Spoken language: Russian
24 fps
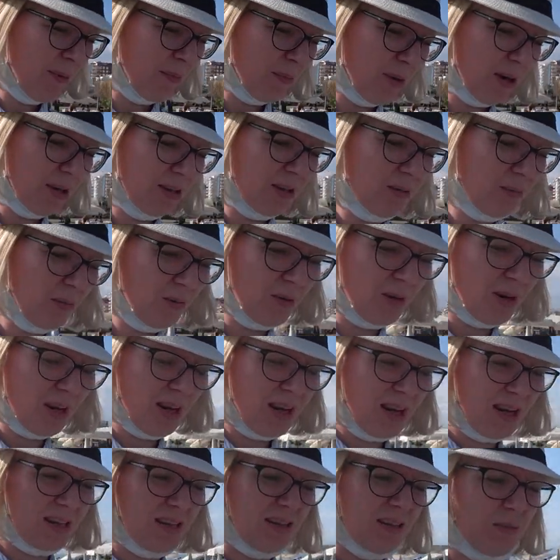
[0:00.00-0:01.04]
Поэтому,
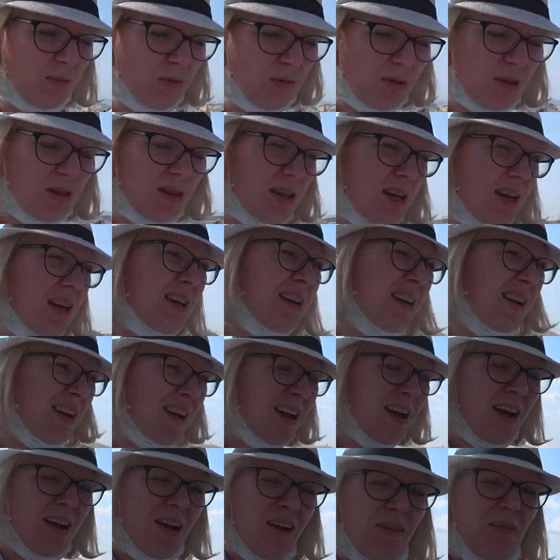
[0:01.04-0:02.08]
если будете
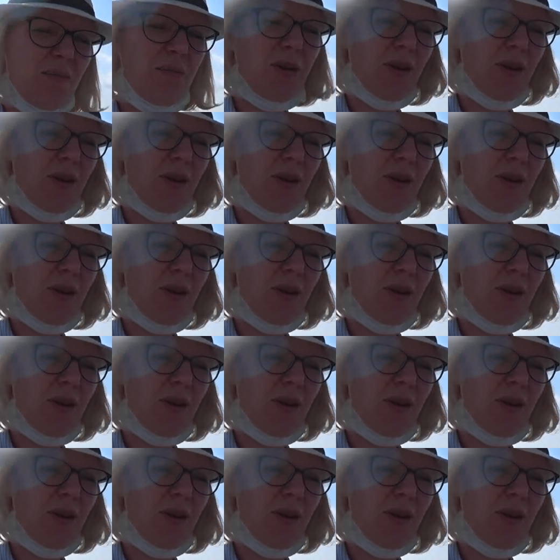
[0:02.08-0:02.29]
в